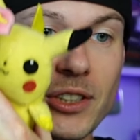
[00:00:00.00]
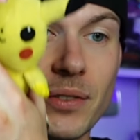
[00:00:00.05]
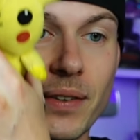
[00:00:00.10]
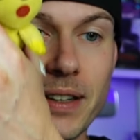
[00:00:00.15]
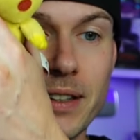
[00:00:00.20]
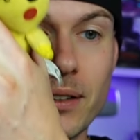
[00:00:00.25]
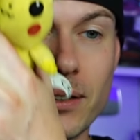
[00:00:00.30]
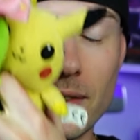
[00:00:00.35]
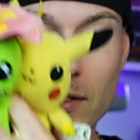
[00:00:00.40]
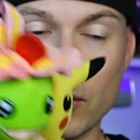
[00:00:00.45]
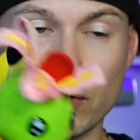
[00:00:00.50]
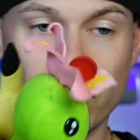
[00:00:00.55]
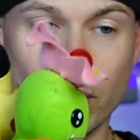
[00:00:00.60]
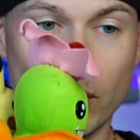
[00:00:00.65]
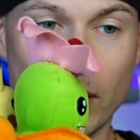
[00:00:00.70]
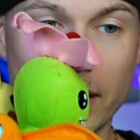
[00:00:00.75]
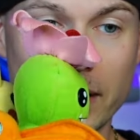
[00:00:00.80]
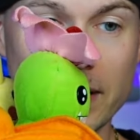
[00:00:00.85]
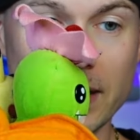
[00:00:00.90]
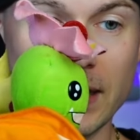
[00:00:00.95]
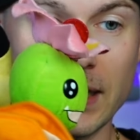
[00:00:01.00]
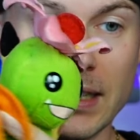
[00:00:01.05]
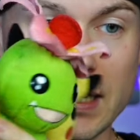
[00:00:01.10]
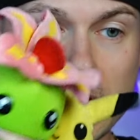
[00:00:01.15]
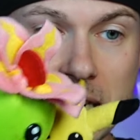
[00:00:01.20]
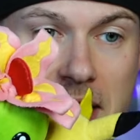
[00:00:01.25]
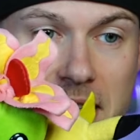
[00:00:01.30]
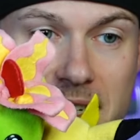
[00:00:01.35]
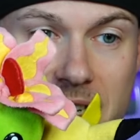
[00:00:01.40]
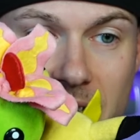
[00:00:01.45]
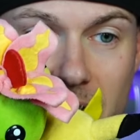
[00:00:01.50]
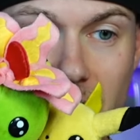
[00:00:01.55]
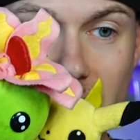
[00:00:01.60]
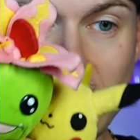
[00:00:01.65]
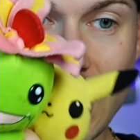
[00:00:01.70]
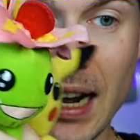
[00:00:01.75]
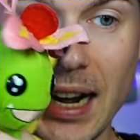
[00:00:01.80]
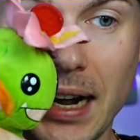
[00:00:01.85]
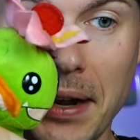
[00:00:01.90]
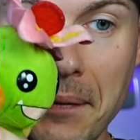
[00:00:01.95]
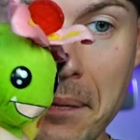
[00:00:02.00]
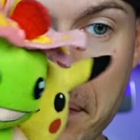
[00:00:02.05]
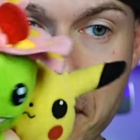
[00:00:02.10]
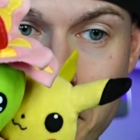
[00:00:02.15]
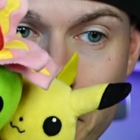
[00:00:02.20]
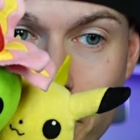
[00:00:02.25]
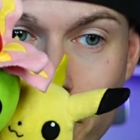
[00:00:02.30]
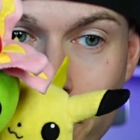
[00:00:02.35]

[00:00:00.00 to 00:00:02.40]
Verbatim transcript: und so weiter und so fort. Ging klar